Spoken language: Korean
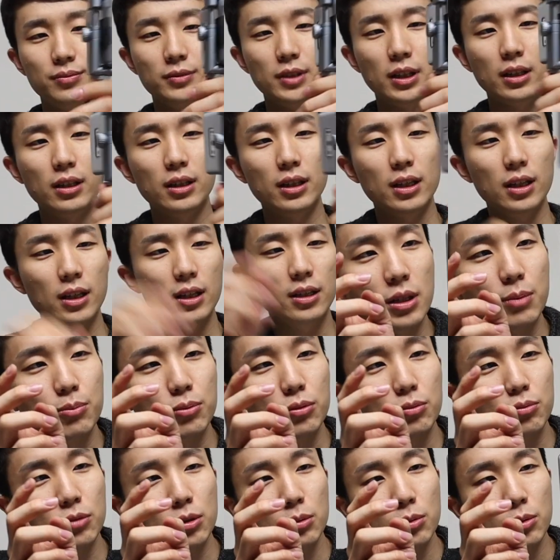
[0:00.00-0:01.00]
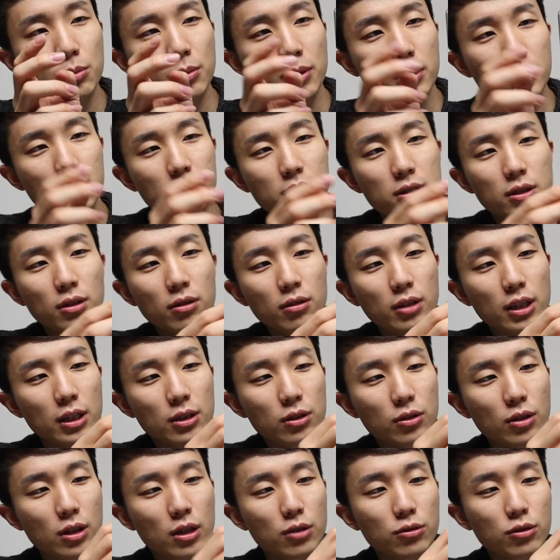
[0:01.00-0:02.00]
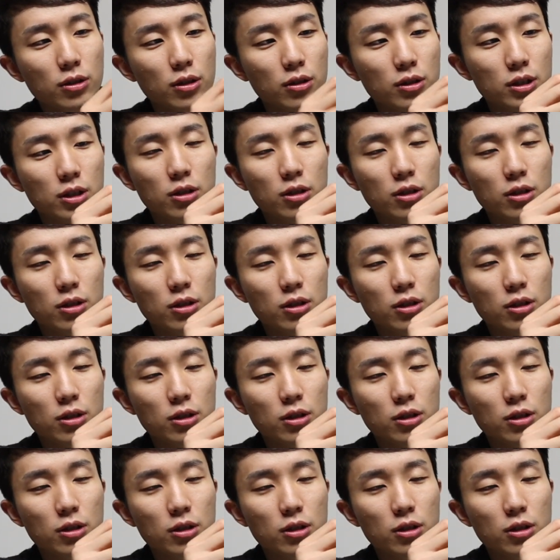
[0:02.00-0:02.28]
약간 제품들 보면은 그런 게 있더라고요.